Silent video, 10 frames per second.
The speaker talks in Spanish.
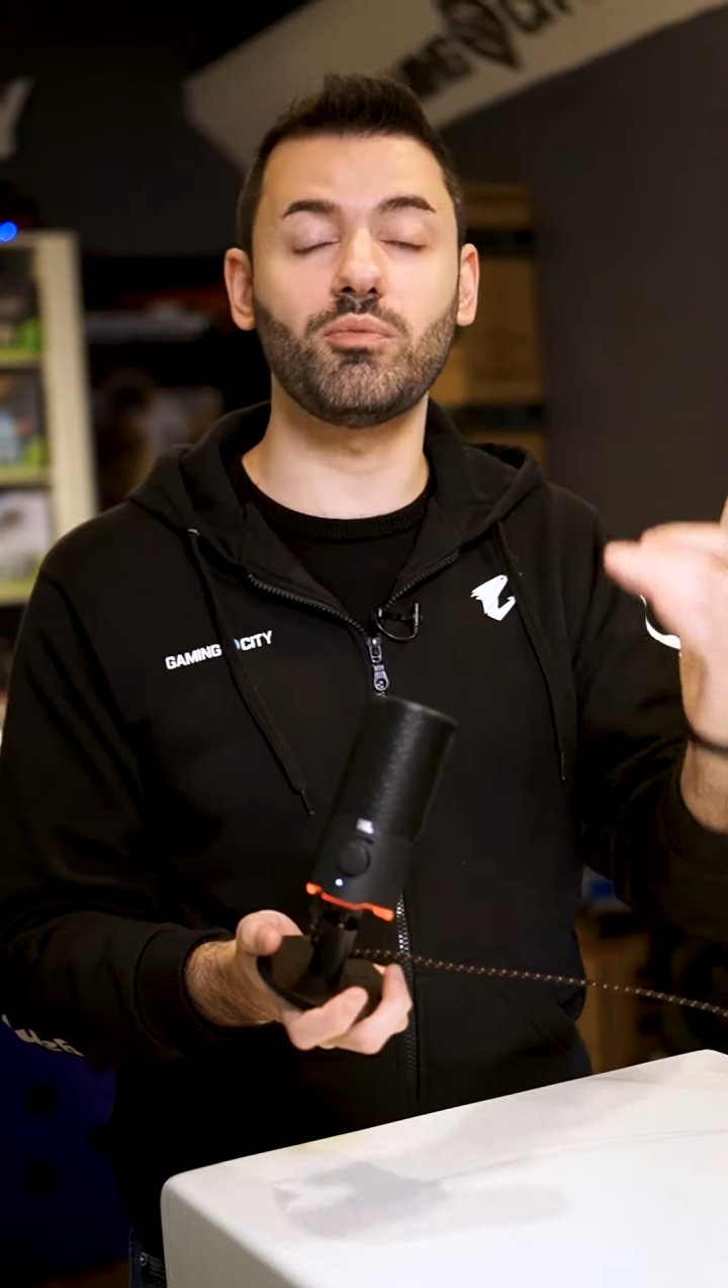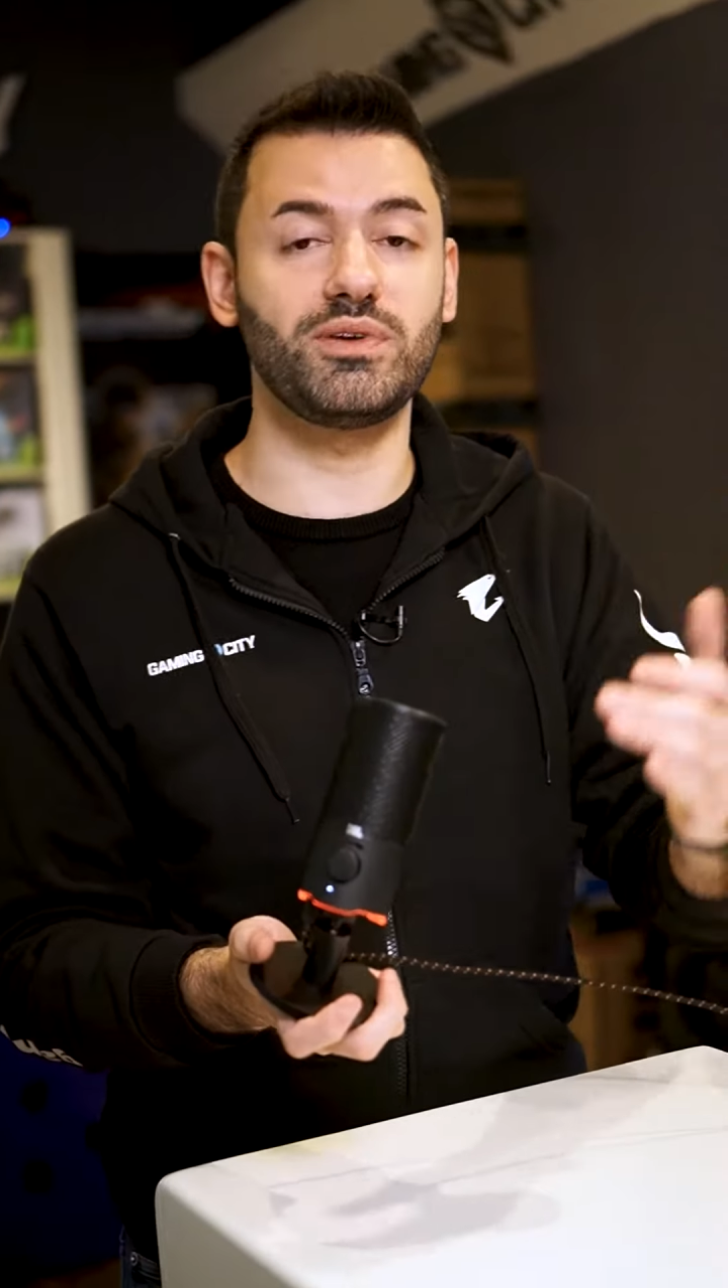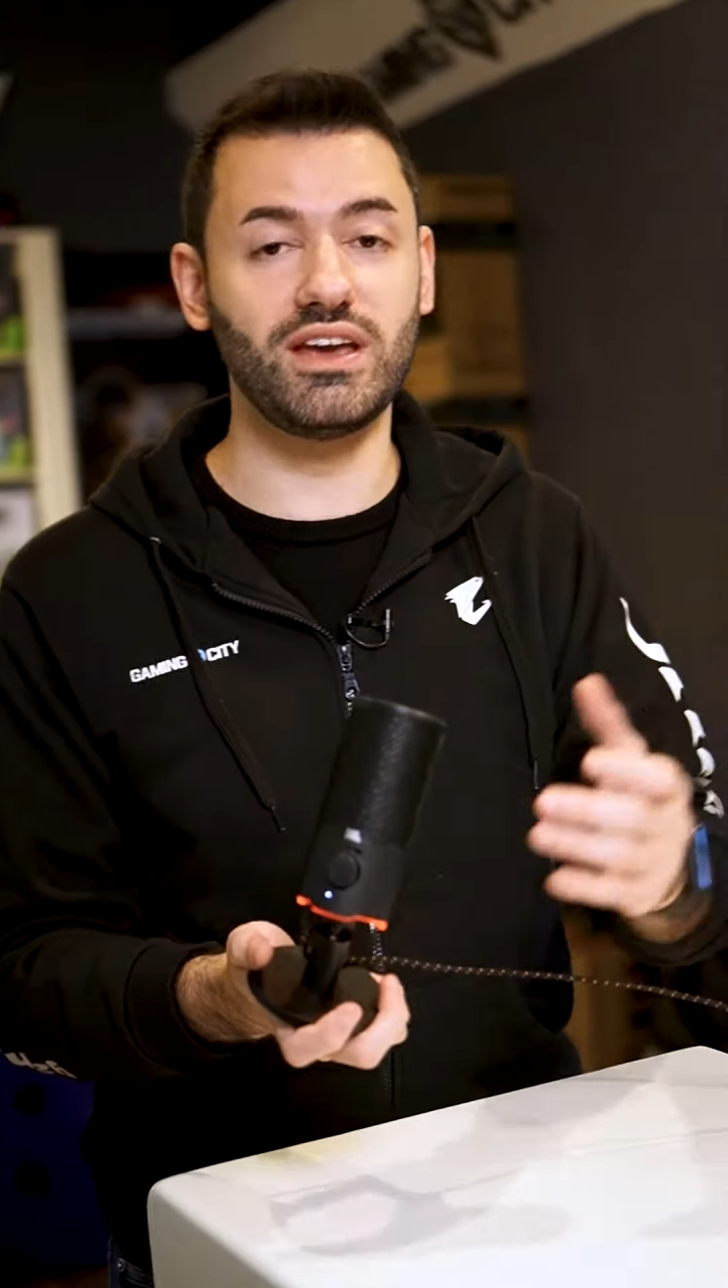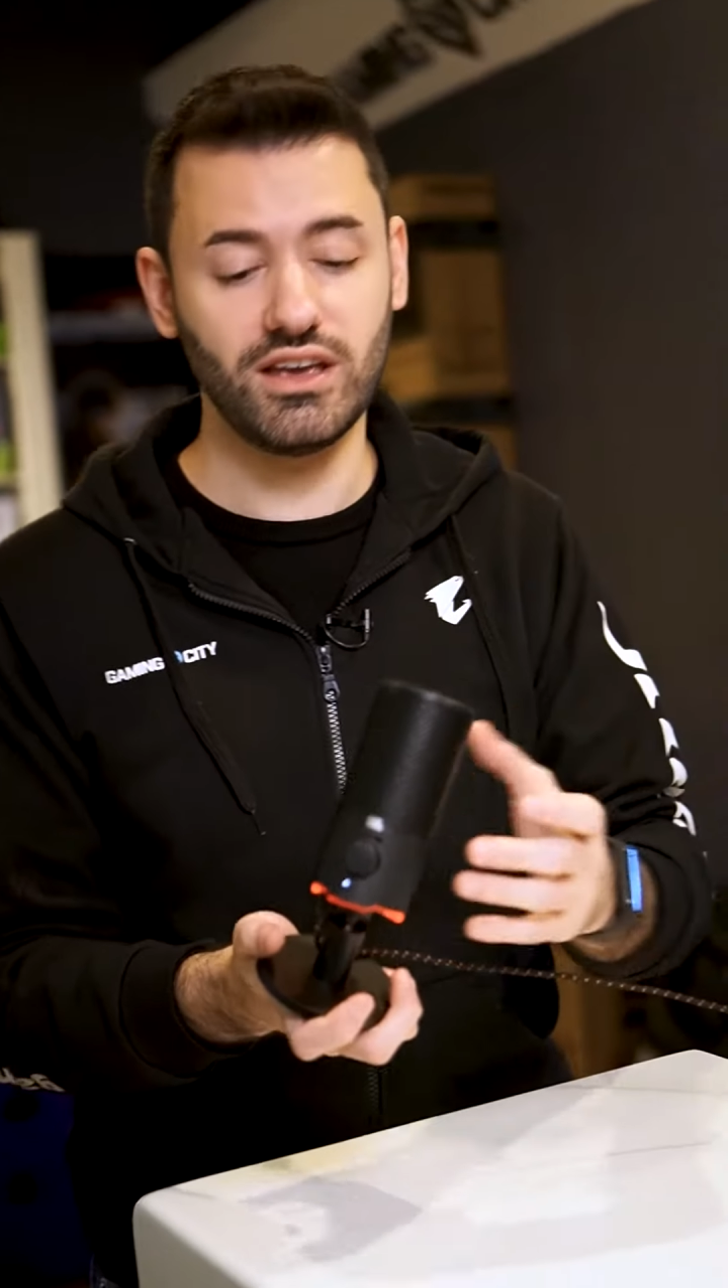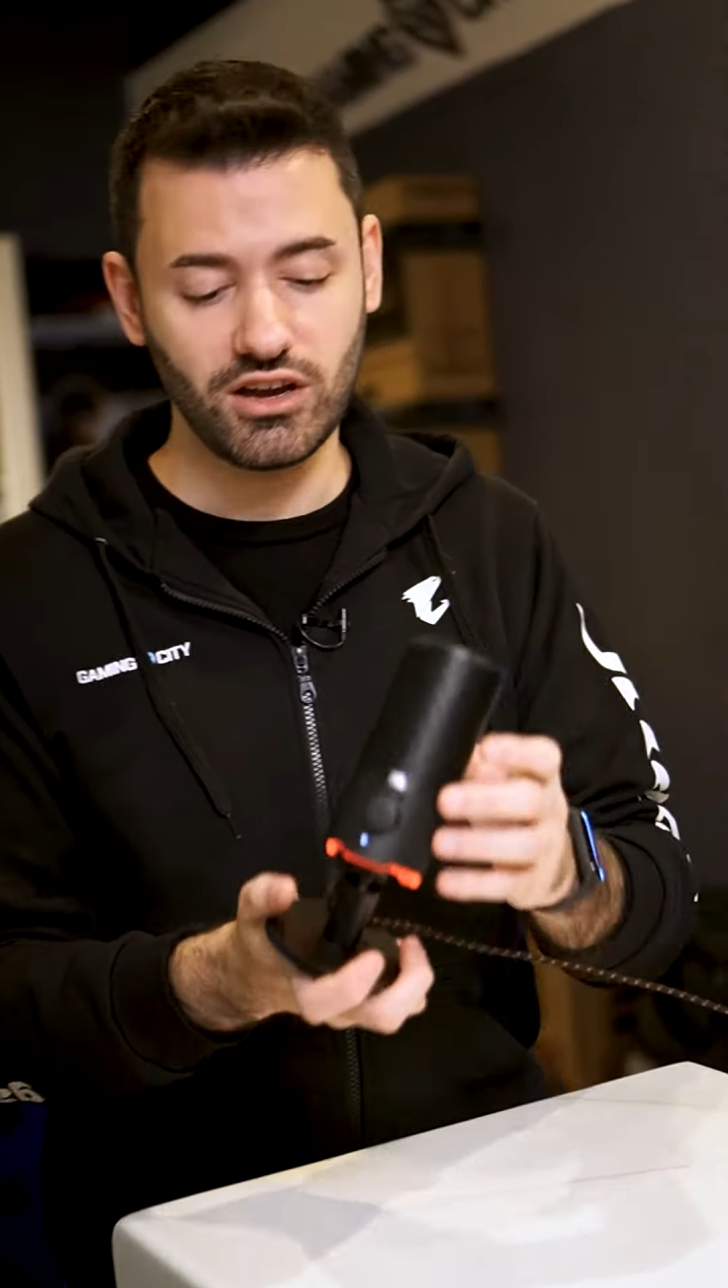o
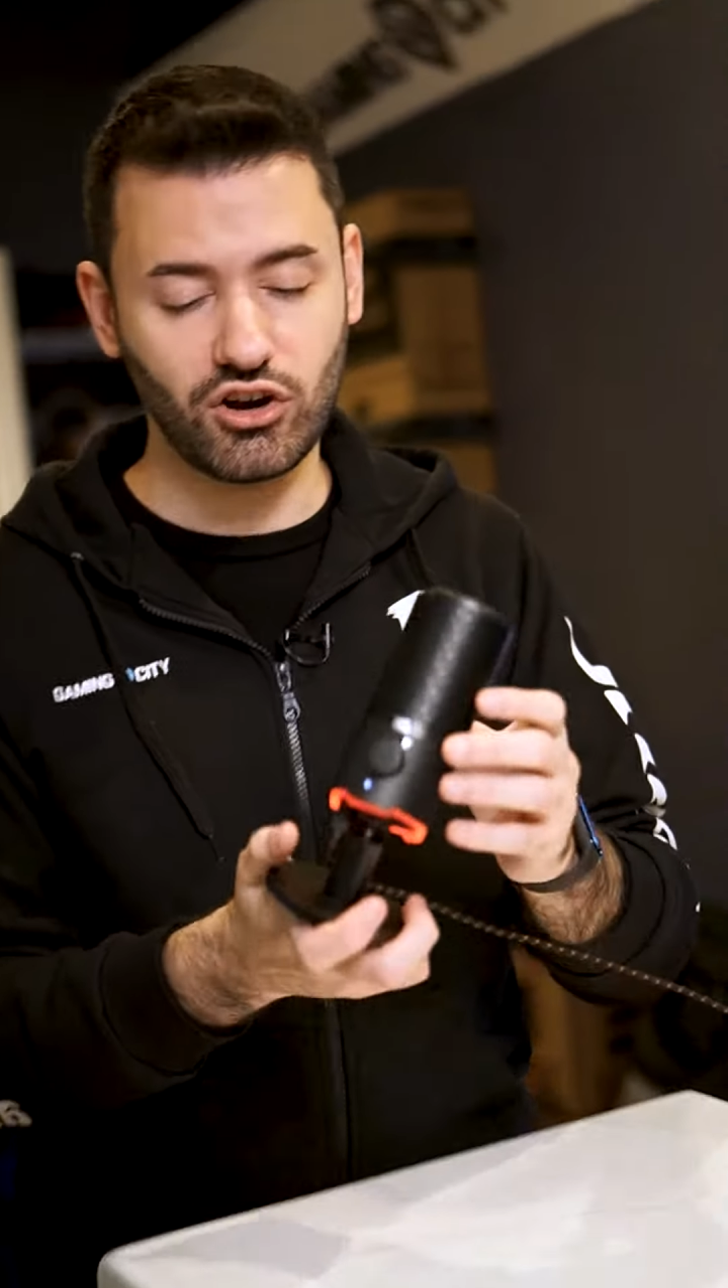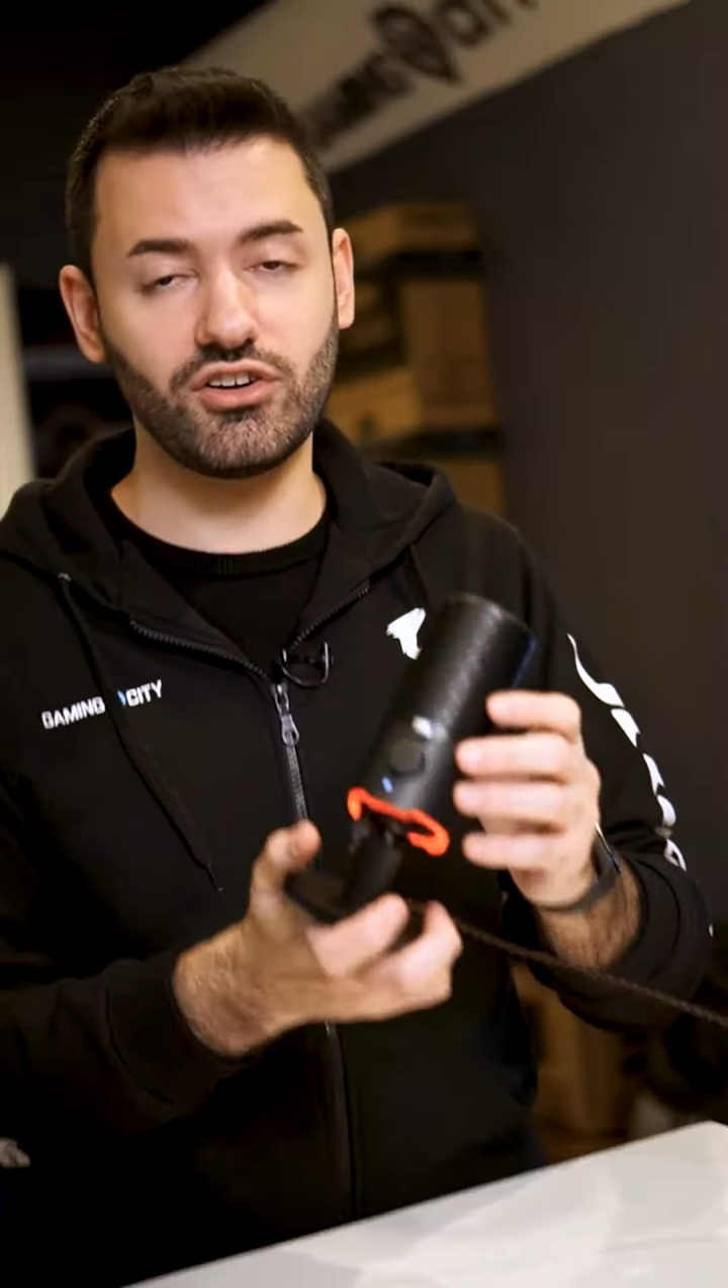pie